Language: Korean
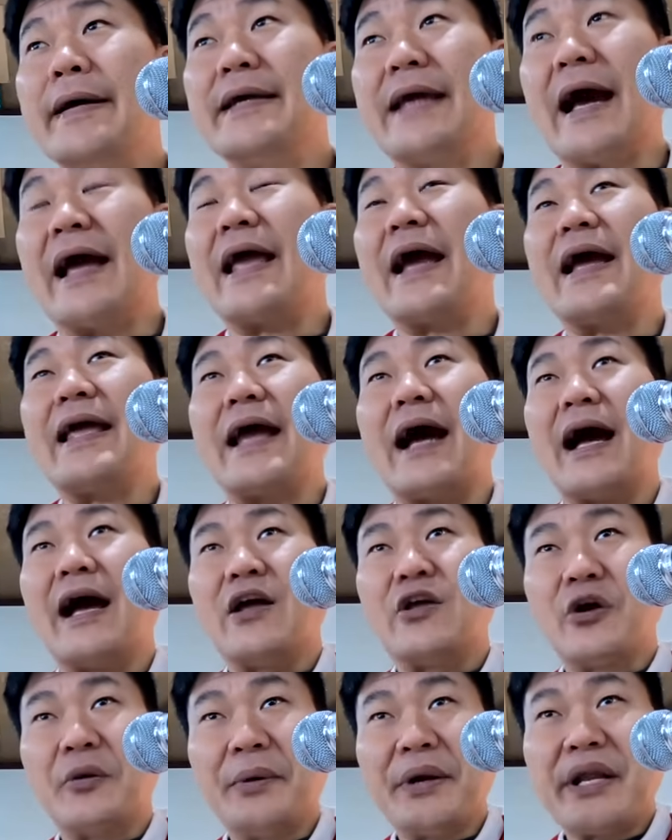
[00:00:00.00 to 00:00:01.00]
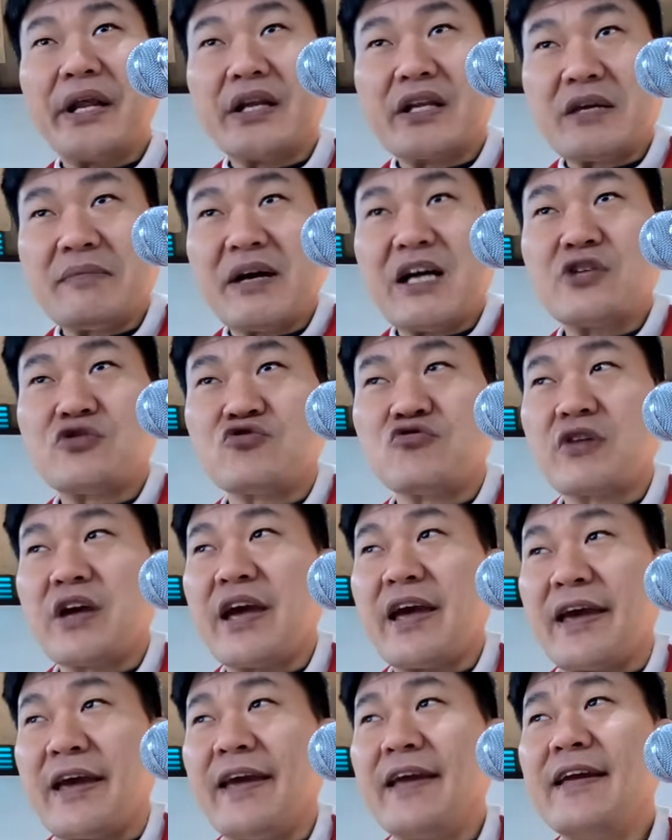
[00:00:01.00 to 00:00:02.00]
야, 야, 야, 이번에는 이마에
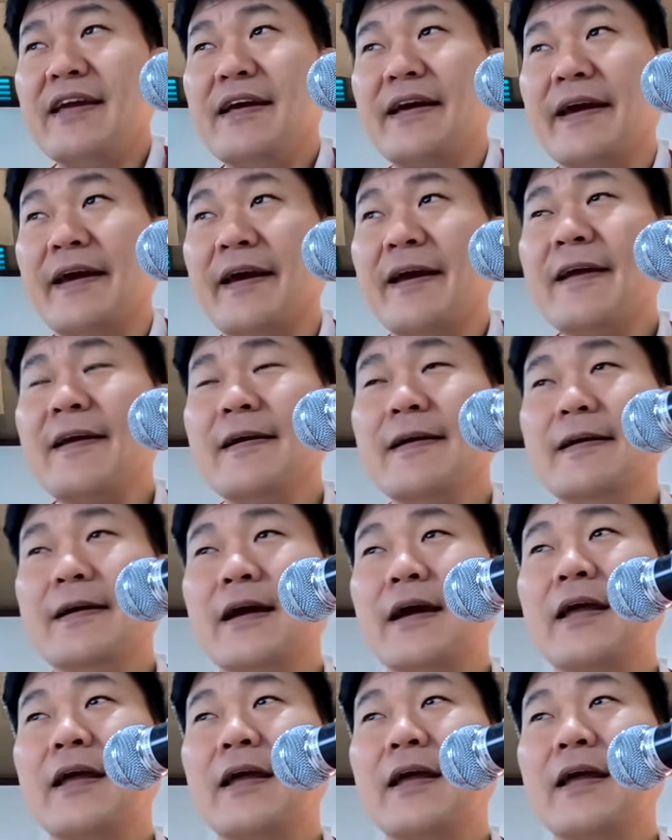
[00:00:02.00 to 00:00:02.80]
줄게. 에?